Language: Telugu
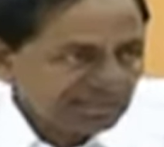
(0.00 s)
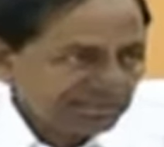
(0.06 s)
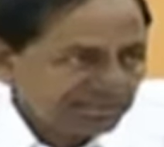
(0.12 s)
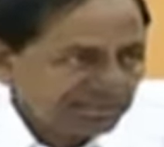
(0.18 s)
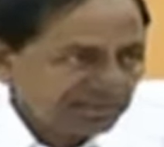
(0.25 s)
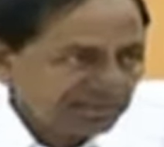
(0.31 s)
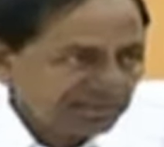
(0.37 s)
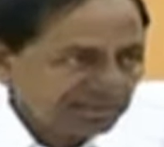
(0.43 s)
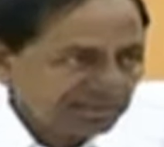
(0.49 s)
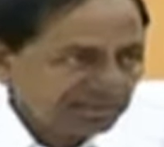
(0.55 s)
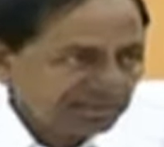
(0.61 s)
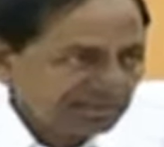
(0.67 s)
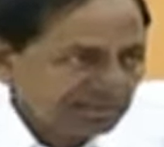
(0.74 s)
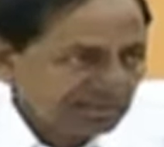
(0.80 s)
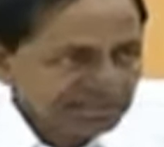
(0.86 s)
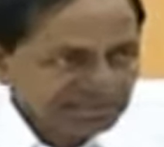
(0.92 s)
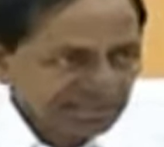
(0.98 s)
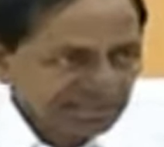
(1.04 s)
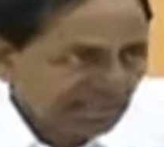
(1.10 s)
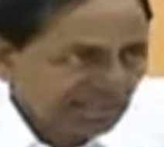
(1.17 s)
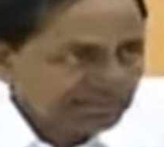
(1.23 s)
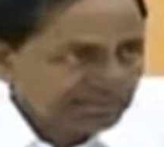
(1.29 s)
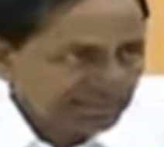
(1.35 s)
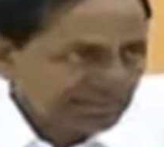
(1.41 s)
చెప్పి రాష్ట్ర
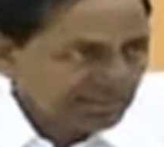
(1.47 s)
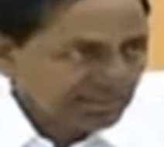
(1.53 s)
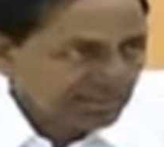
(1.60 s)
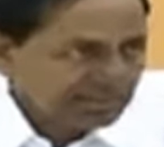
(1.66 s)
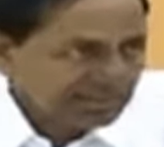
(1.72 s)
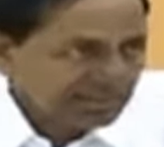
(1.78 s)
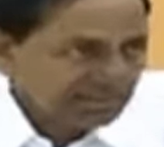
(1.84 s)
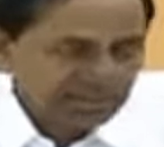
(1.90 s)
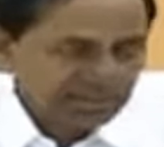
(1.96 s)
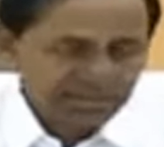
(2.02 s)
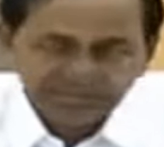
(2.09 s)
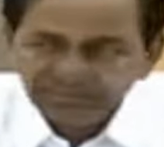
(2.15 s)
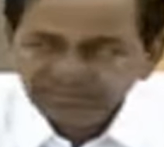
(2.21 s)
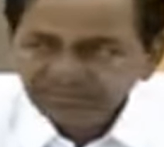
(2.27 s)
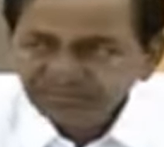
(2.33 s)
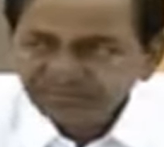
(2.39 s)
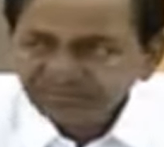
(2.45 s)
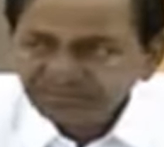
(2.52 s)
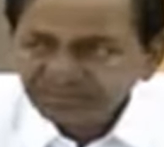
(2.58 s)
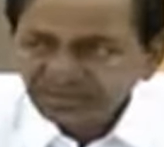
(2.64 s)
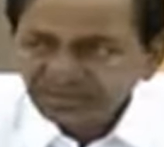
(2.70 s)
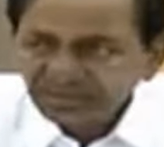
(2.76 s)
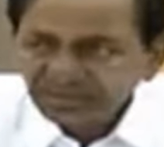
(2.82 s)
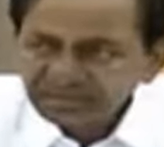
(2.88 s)
కేబినెట్ నిర్ణయించింది
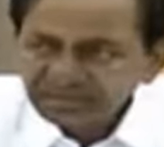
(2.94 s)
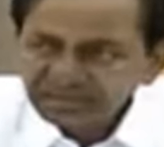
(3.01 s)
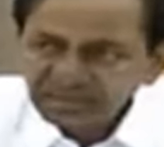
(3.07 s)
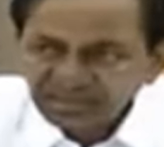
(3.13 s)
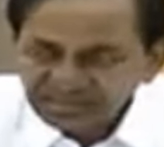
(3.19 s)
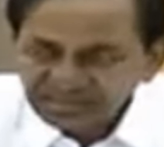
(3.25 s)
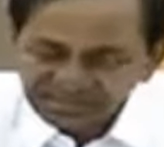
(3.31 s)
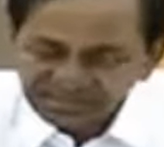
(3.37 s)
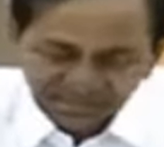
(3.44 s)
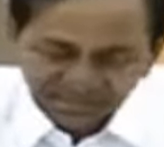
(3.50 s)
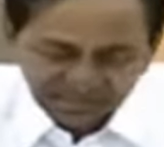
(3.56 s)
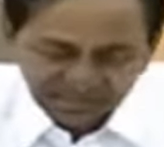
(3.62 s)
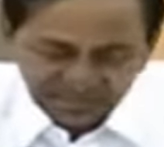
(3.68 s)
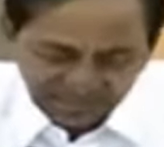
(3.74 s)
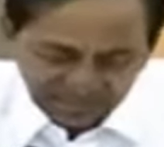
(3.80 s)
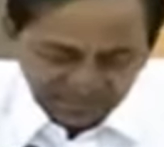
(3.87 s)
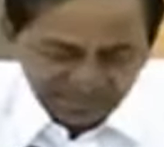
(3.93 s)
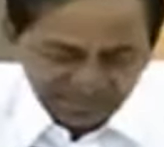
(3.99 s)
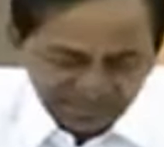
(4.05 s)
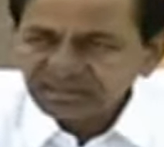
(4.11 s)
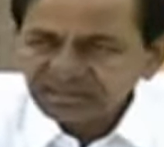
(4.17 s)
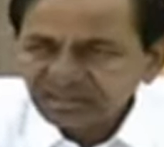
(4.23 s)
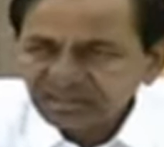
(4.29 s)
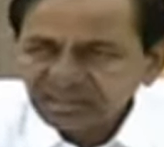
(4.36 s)
దాన్ని ఖచ్చితంగా
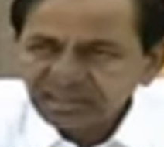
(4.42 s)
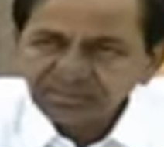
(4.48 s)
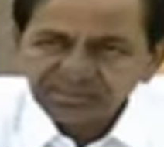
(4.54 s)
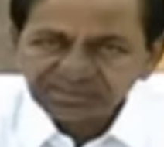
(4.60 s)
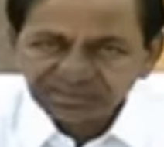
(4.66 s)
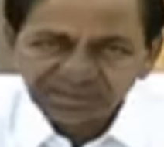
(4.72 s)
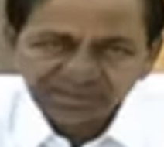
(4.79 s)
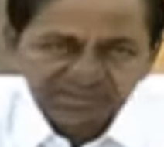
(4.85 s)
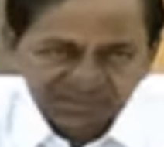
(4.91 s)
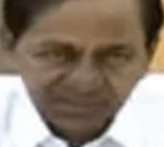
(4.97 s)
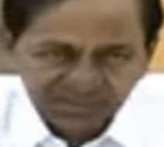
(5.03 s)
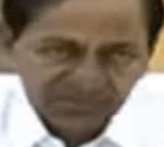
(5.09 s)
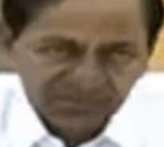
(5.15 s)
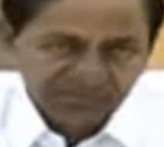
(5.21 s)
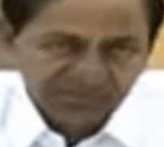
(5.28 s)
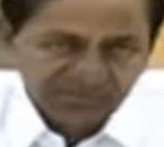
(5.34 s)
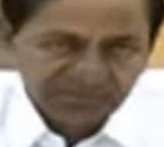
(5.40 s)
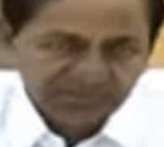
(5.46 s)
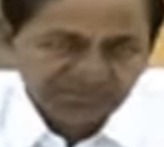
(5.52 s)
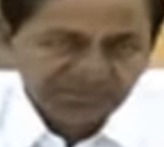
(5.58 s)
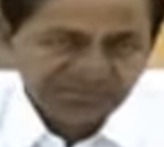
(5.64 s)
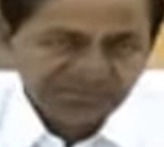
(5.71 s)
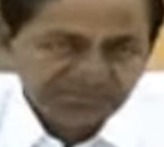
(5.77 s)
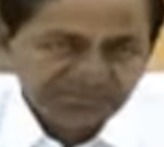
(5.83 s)
కఠినంగా అమలు చేయడం జరుగుతుంది
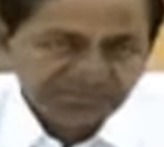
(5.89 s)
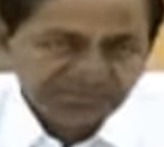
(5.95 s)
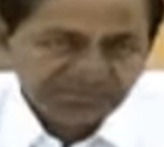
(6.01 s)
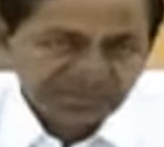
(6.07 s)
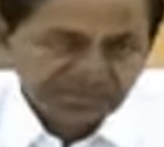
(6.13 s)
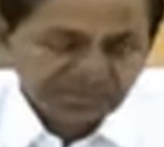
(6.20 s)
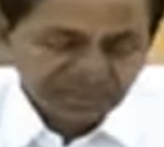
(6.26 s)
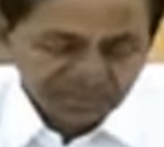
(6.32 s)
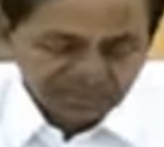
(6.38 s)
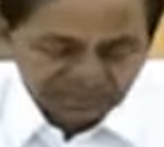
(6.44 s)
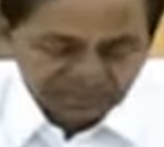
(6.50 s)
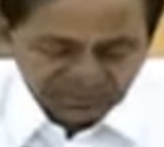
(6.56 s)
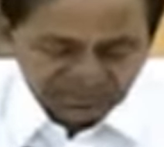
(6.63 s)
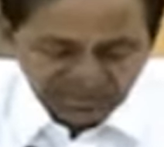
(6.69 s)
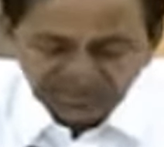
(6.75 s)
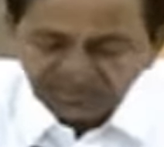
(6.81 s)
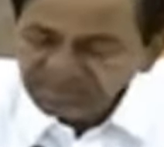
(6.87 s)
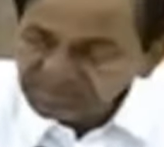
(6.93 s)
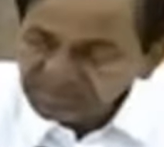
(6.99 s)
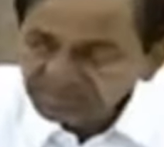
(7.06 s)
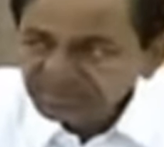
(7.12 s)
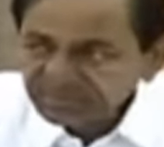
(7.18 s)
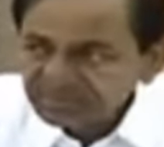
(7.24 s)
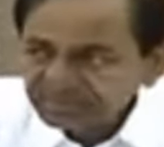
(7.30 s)
నేను
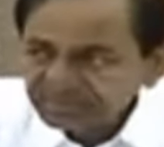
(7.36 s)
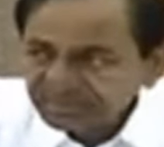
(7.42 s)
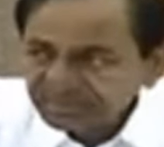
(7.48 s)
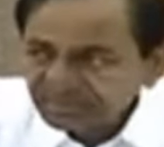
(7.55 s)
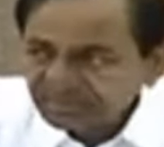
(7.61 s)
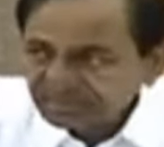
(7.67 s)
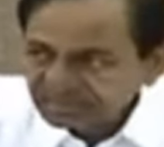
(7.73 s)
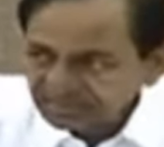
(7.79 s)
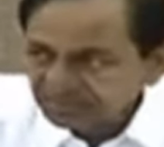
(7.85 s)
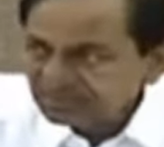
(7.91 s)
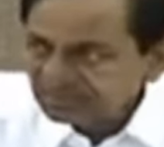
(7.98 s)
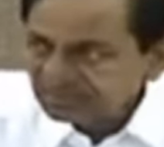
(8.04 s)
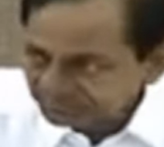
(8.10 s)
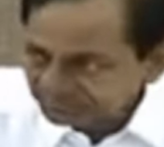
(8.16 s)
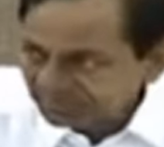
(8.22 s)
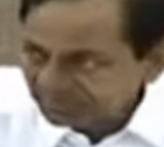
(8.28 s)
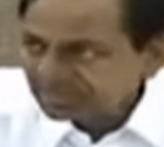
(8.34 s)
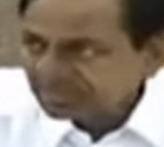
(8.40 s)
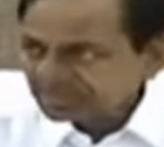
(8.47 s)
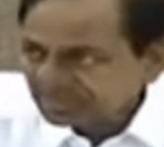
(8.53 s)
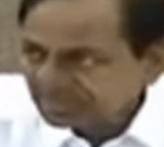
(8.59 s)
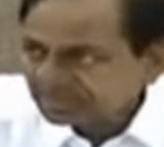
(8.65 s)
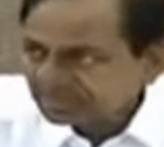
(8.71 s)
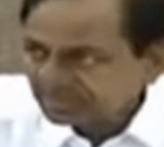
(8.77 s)
పదే పదే ప్రజలకు ఇంతకుముందు అప్పీల్
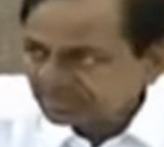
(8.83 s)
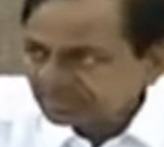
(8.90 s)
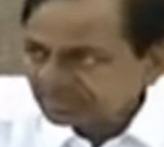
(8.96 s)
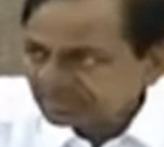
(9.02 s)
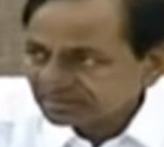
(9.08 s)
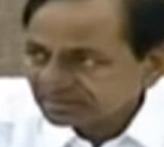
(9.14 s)
చేసినట్టుగా